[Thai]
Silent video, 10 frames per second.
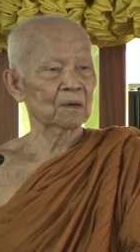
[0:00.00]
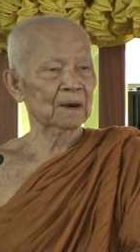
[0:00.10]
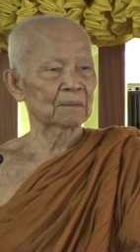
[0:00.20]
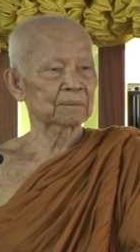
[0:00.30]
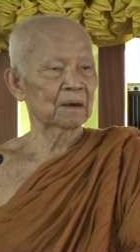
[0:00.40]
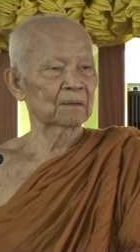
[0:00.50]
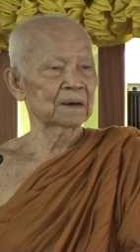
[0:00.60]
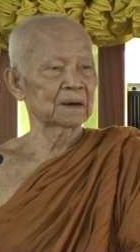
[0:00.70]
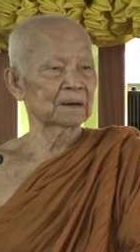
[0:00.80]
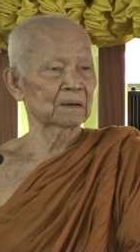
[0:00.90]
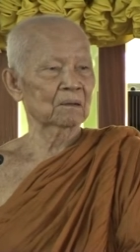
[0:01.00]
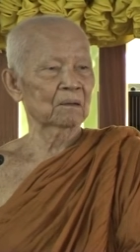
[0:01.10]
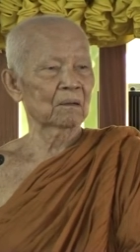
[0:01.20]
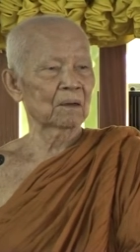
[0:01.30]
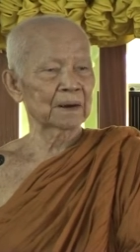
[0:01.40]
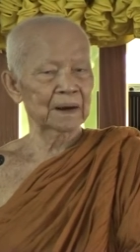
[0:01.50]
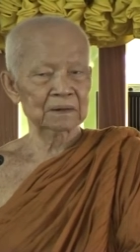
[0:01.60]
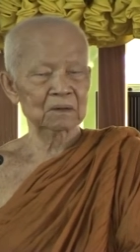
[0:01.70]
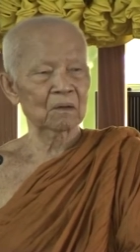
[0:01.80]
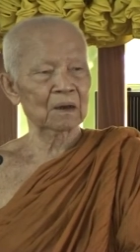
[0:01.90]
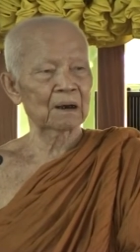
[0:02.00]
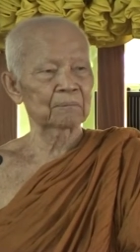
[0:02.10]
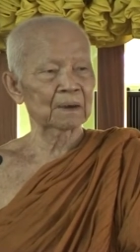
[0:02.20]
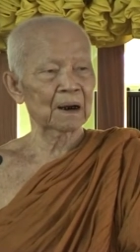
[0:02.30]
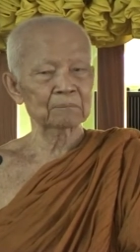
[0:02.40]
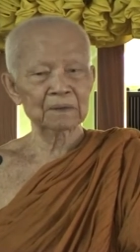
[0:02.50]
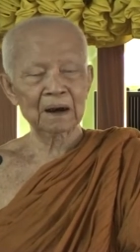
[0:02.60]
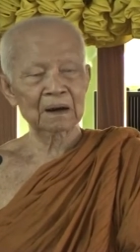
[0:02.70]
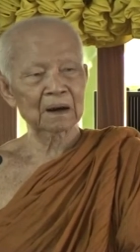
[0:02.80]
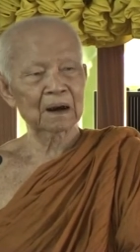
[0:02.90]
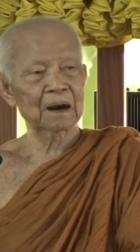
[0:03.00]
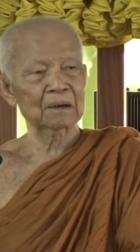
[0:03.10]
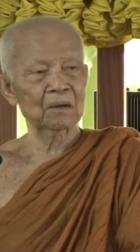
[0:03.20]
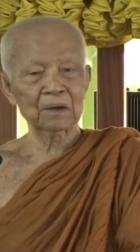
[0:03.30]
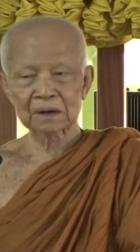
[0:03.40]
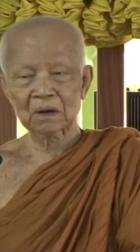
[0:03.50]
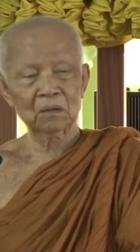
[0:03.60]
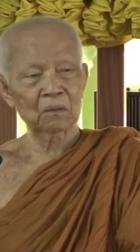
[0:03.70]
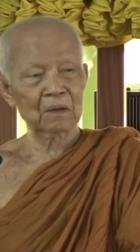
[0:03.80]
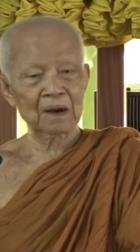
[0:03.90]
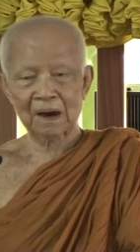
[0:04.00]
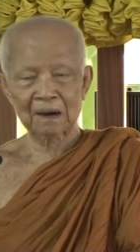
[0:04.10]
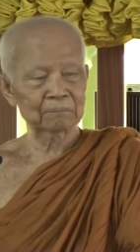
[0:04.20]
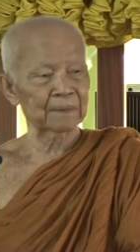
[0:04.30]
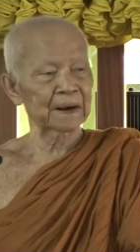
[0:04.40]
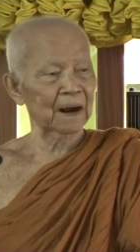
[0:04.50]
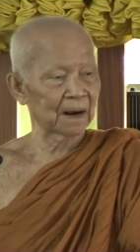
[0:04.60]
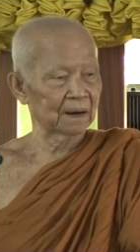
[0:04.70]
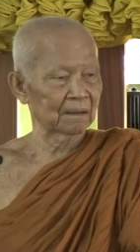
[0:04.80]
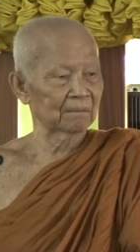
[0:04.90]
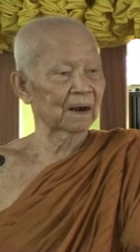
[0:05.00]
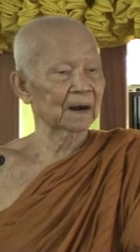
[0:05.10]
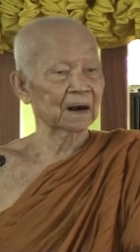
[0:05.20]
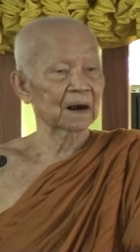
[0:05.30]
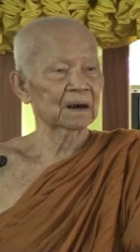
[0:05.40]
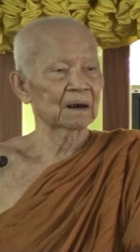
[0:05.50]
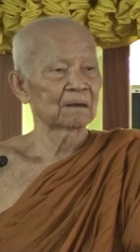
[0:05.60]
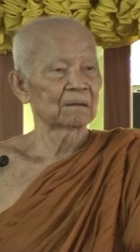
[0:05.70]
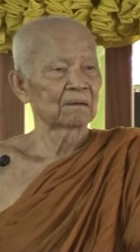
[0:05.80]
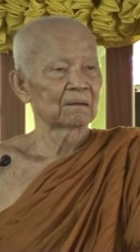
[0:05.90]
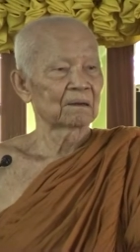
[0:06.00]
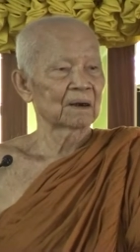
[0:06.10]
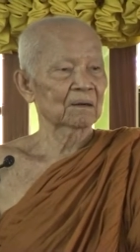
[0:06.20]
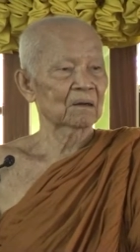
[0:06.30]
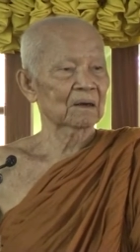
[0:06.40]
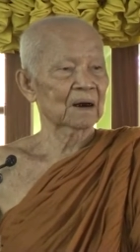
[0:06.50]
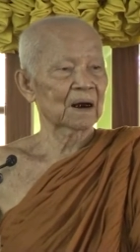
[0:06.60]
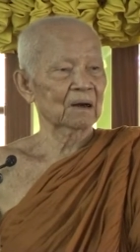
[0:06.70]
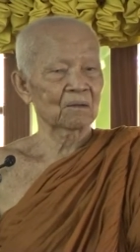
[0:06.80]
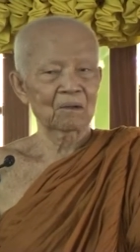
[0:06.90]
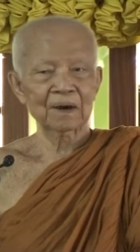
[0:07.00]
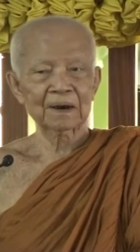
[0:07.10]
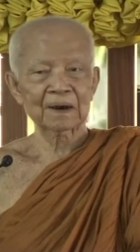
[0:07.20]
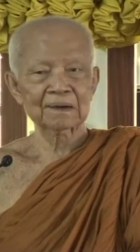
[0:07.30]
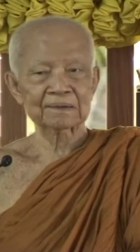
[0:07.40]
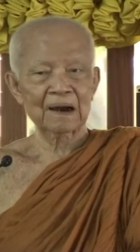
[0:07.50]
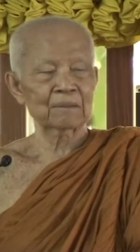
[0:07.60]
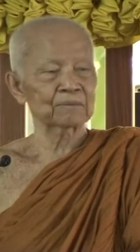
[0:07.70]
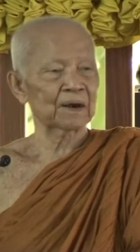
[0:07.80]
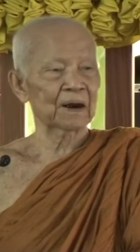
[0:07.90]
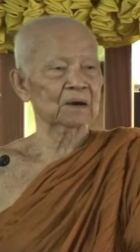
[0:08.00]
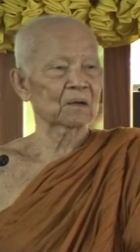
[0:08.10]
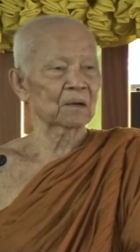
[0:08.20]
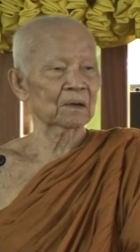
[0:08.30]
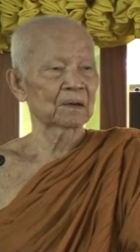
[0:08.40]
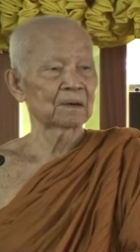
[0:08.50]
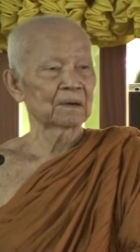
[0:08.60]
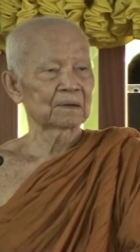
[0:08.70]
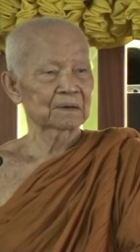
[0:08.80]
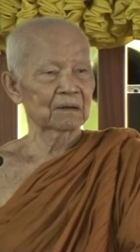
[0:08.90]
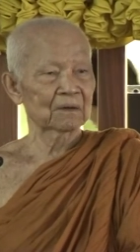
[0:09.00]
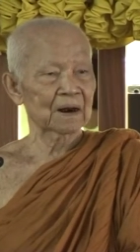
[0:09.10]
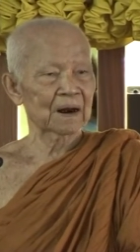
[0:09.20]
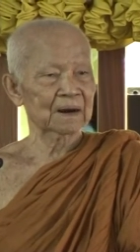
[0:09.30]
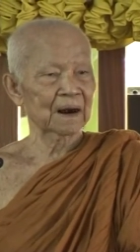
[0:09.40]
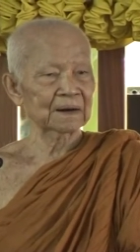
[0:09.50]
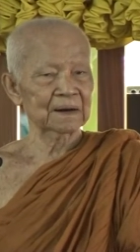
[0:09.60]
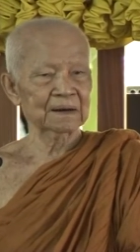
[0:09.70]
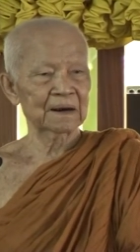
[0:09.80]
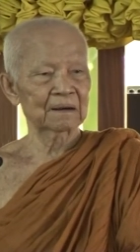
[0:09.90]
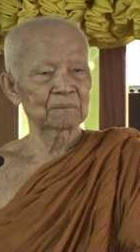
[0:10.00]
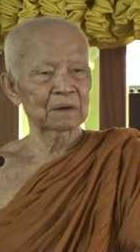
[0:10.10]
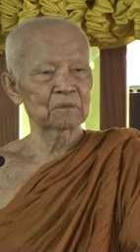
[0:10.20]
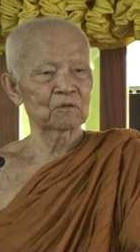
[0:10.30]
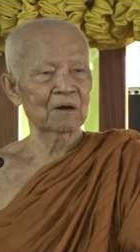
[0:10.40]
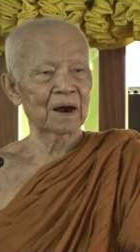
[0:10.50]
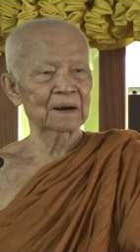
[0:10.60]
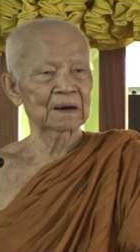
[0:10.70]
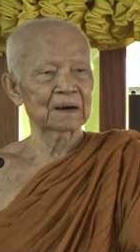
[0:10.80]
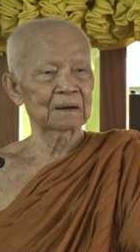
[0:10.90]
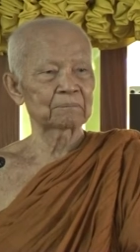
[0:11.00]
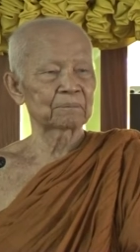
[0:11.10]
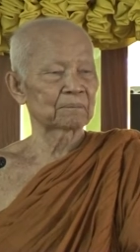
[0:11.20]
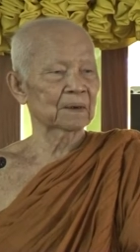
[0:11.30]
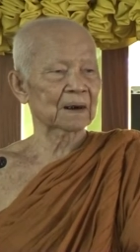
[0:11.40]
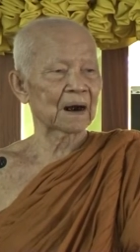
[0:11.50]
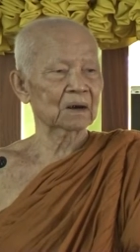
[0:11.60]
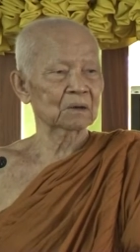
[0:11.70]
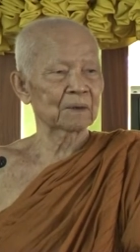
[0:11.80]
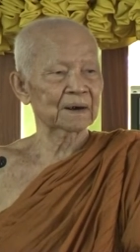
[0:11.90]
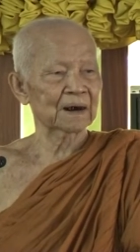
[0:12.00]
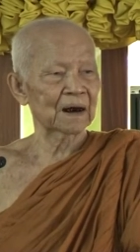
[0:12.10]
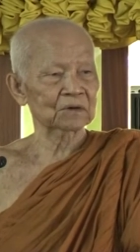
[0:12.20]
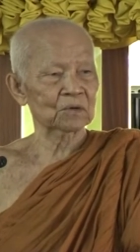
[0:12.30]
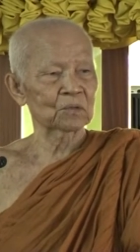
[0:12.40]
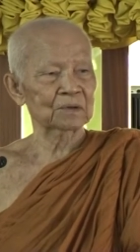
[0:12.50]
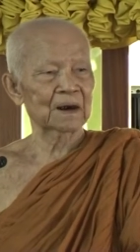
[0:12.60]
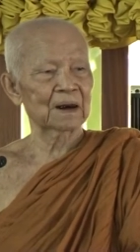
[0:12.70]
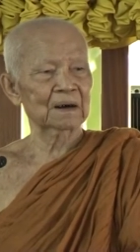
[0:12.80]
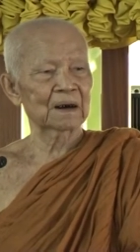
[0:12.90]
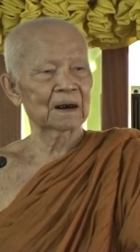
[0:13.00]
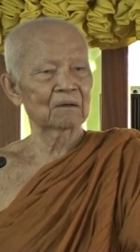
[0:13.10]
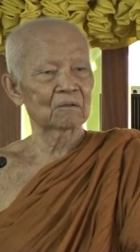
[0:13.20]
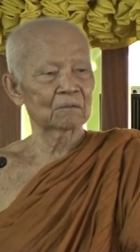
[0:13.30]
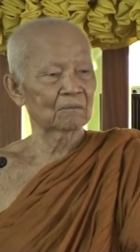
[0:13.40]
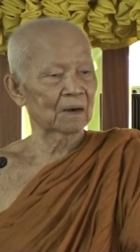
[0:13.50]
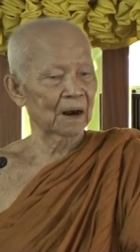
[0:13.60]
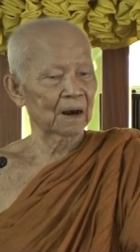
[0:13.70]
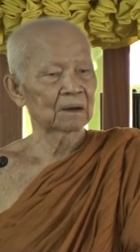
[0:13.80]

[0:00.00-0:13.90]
ทองคำคราวนี้ ขอให้ได้ทองคำน้ำหนัก 500กิโลขาดไม่ได้ว่าอย่างนั้นแล้วดอลลาร์ขอให้ได้สามแสนดอลแต่เวลาได้จริงๆเมื่อเมื่อวานนี้ประกาศออกมาอย่างโ่งแจ้งแล้วว่า